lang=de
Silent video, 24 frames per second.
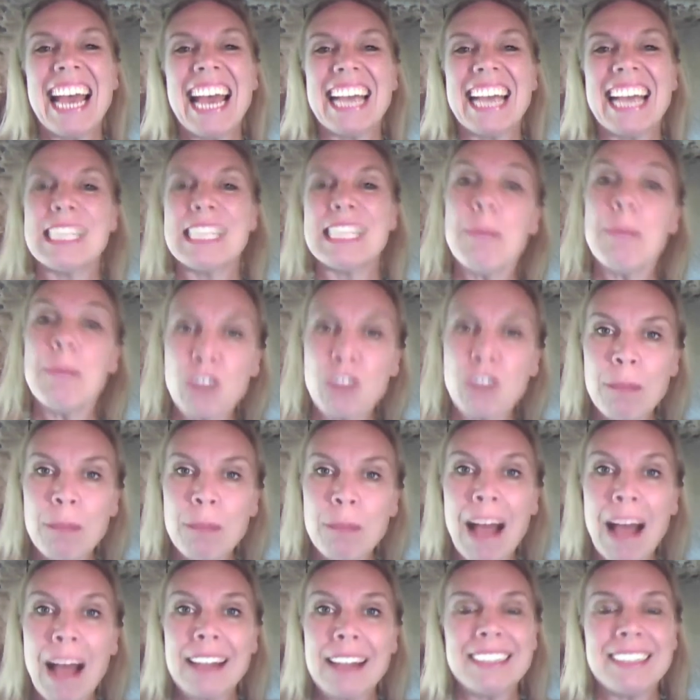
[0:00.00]
Es gibt schon
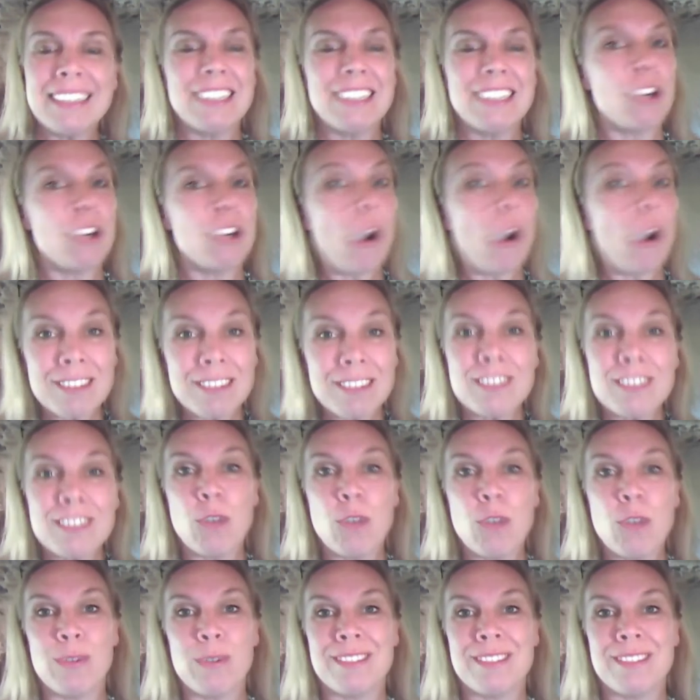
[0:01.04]
mal einen
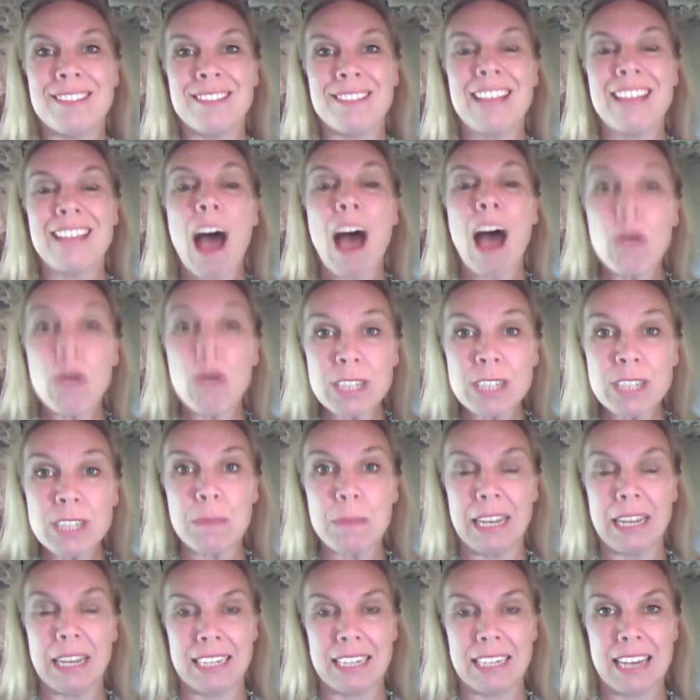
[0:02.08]
kostenlosen
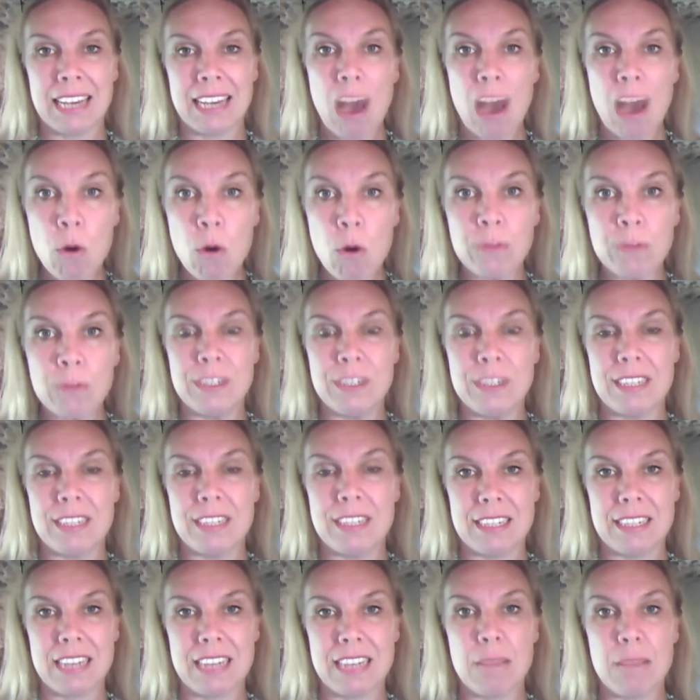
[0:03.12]
Ausblick auf
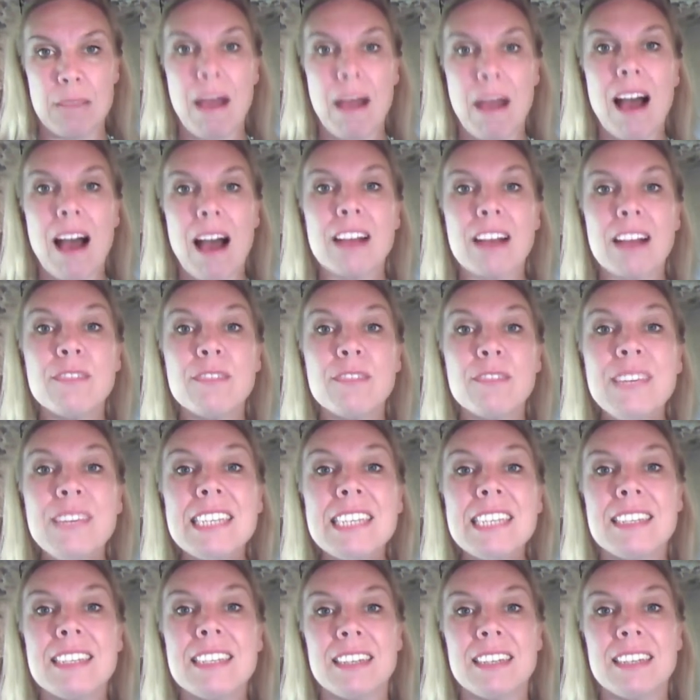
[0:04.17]
dieses Thema
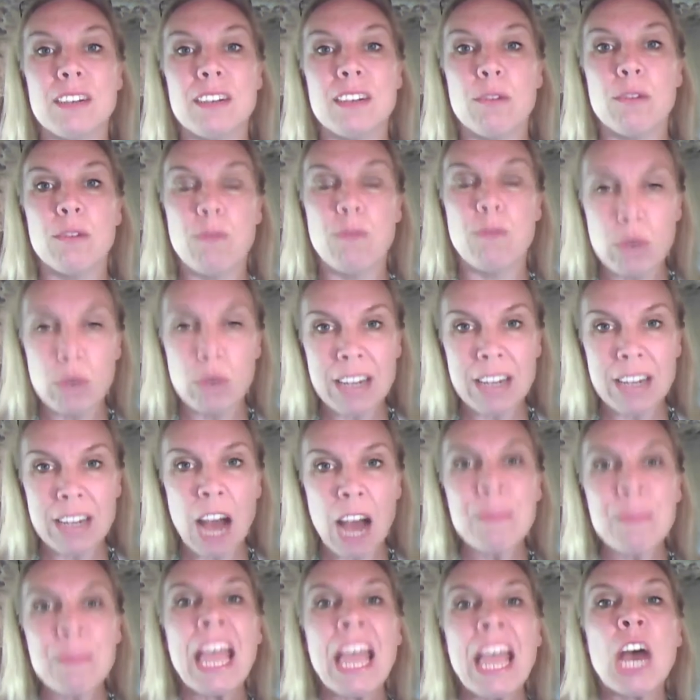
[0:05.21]
Akquise
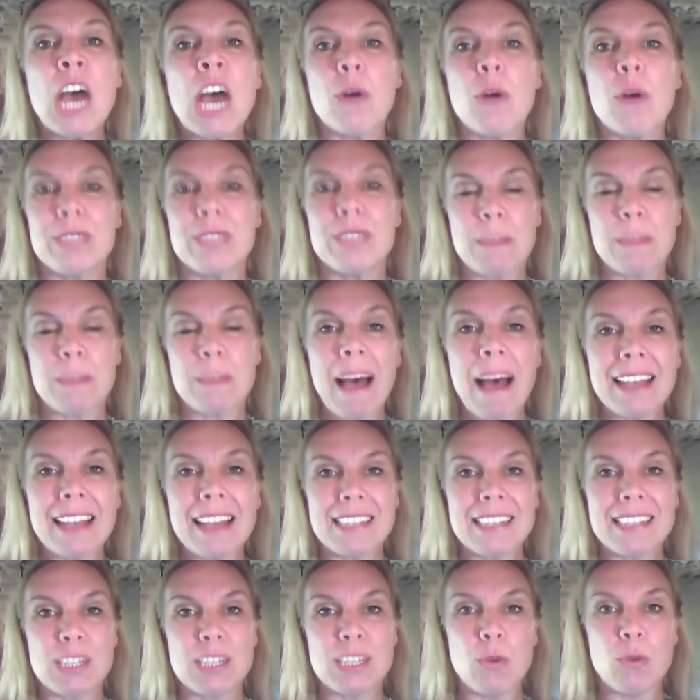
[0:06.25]
Wunder. Und zwar
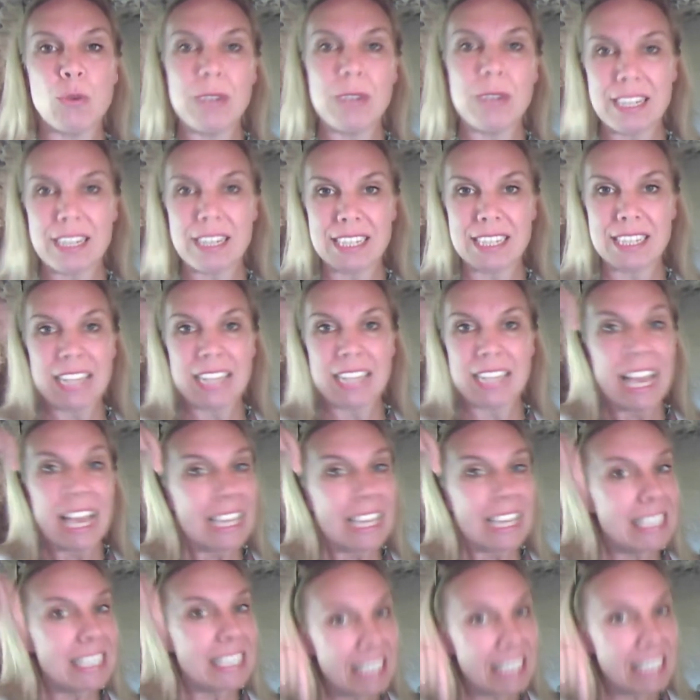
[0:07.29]
ist es so, dass es
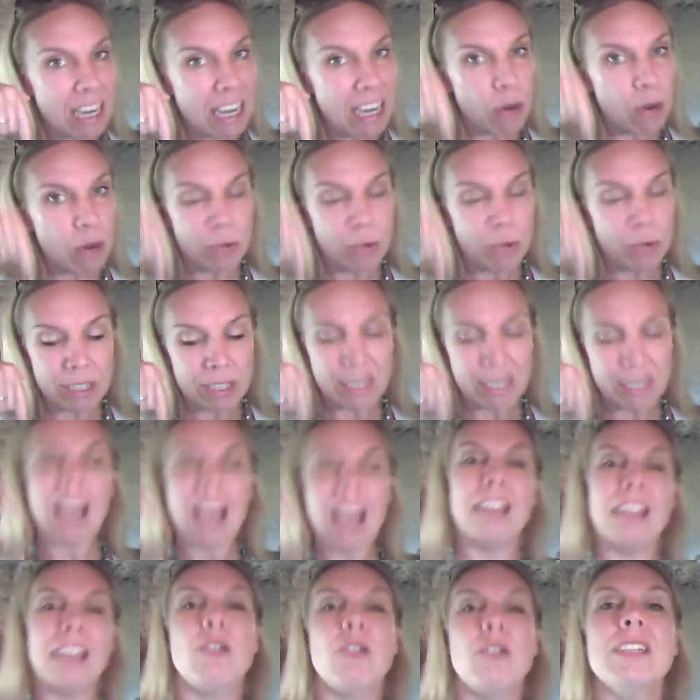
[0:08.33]
hier unten
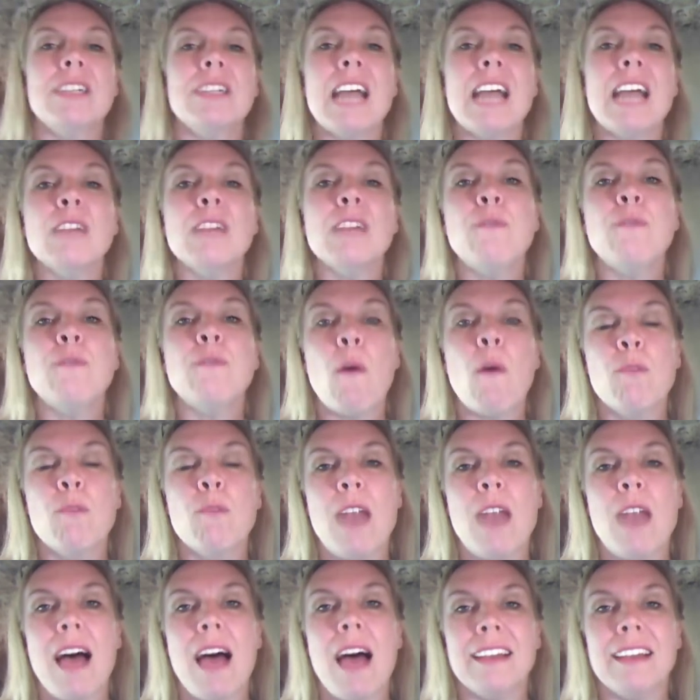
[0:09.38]
ein
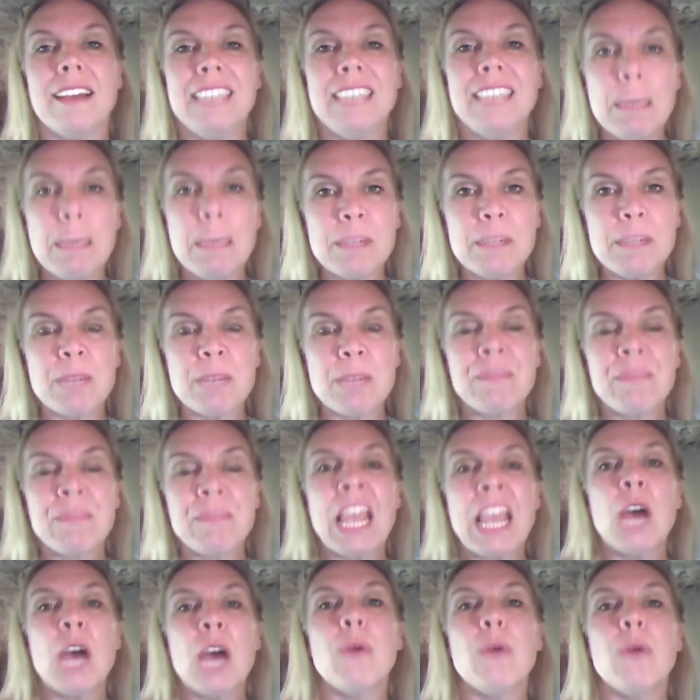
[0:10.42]
Kontaktformular gibt
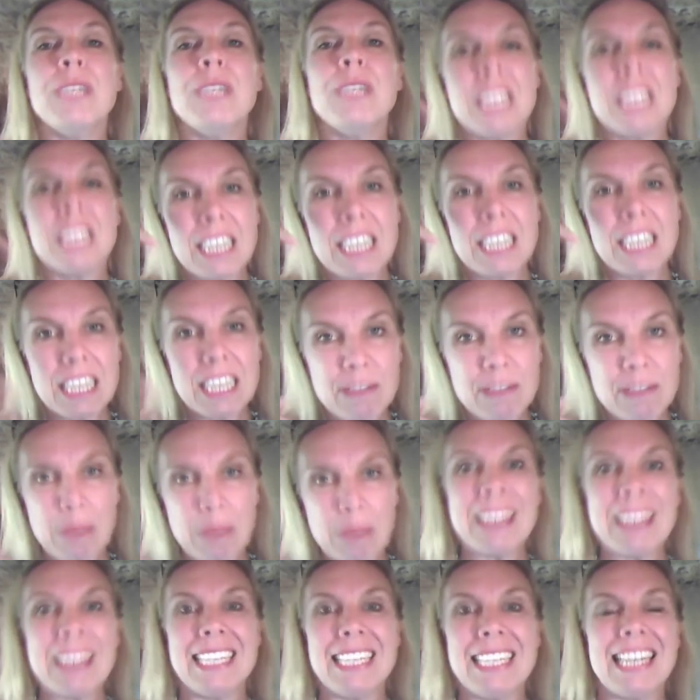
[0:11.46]
und wenn
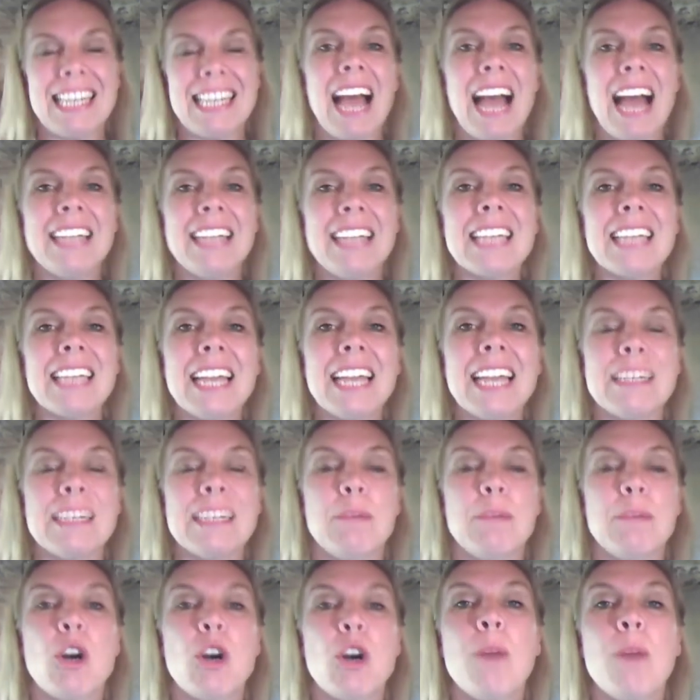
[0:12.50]
man sich da einträgt,
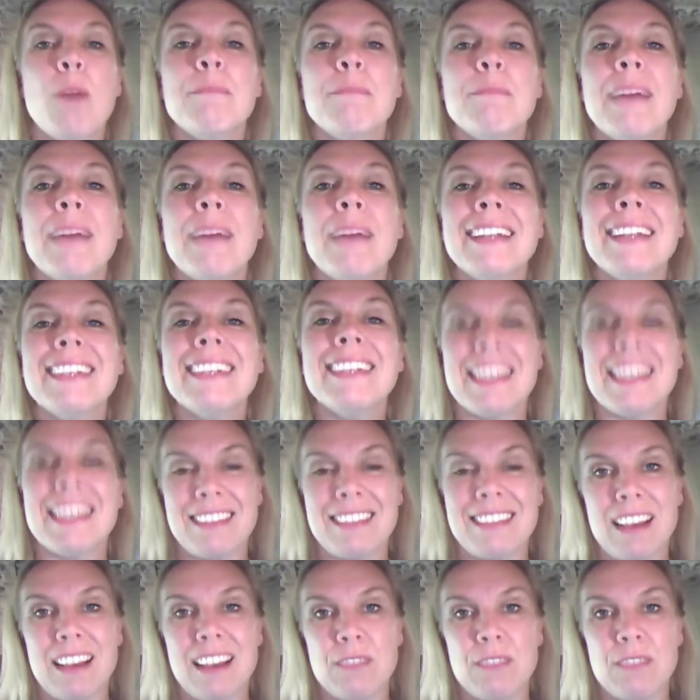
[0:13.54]
dann bekommt man
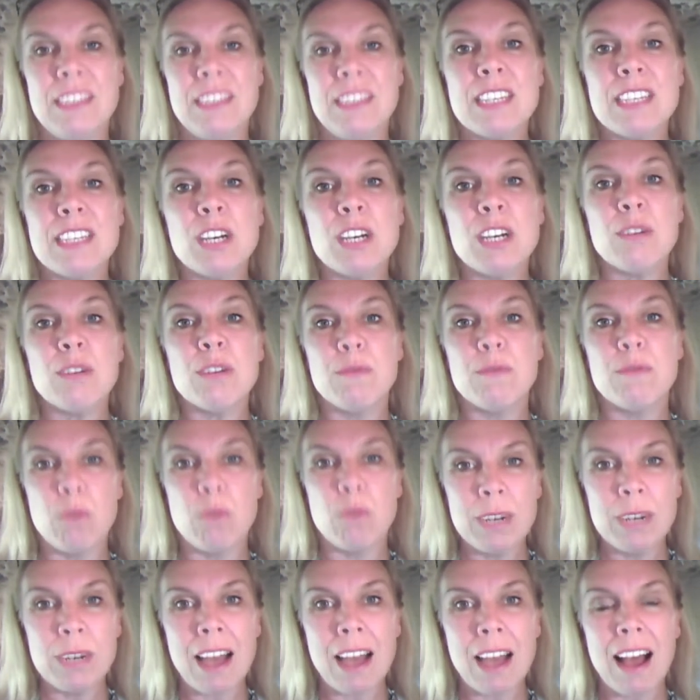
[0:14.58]
das
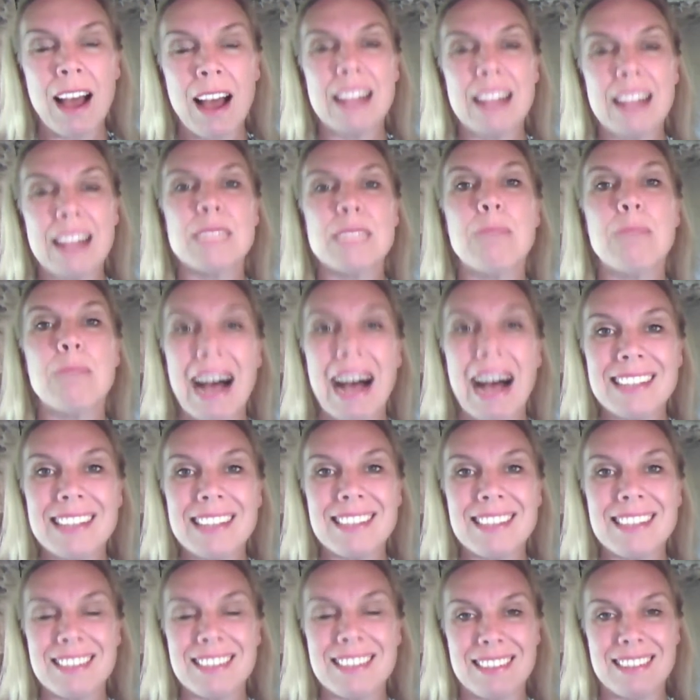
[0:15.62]
Akquise-Wunder als
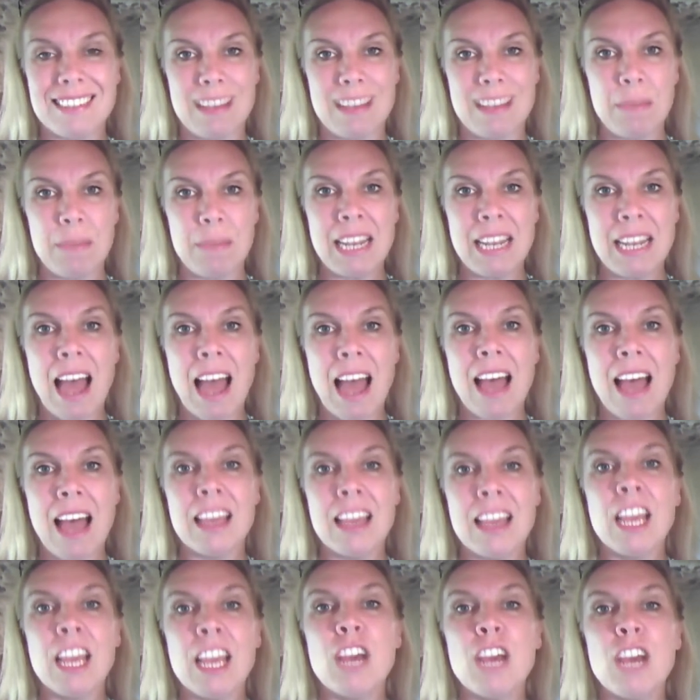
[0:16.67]
Basisseminar
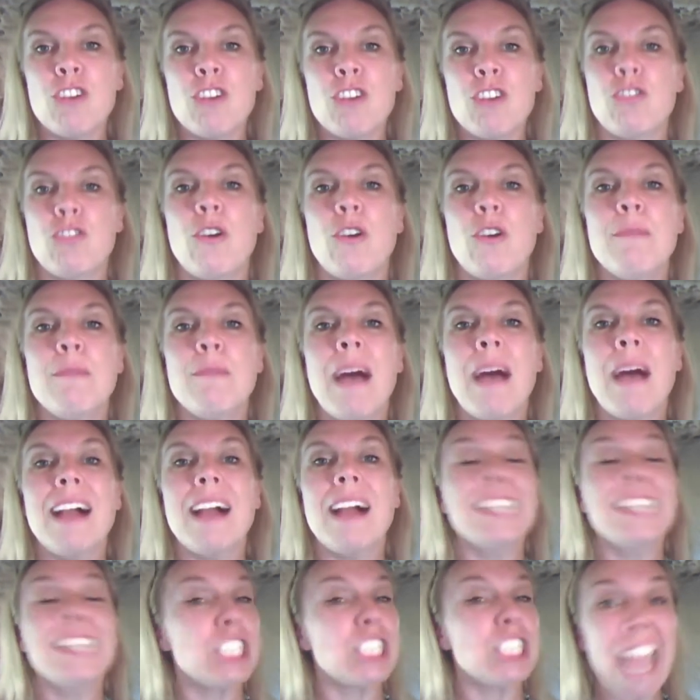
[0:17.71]
schon
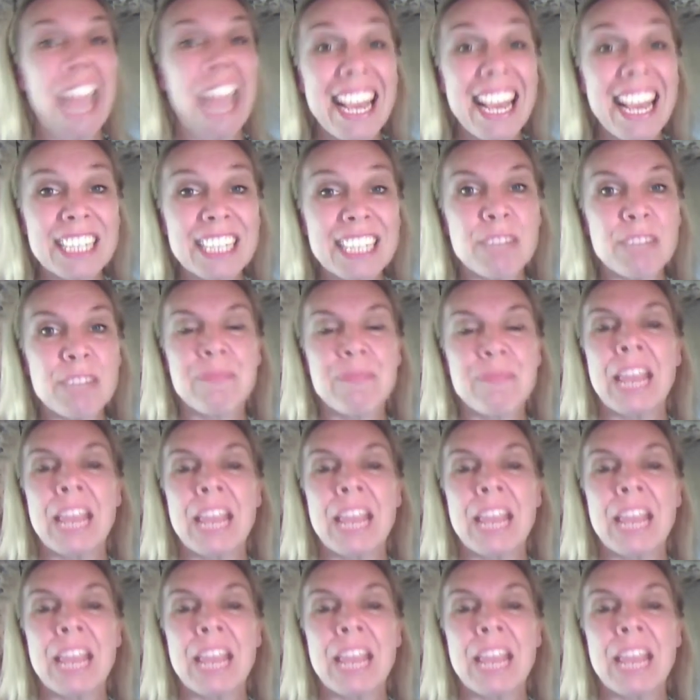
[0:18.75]
mal geschenkt.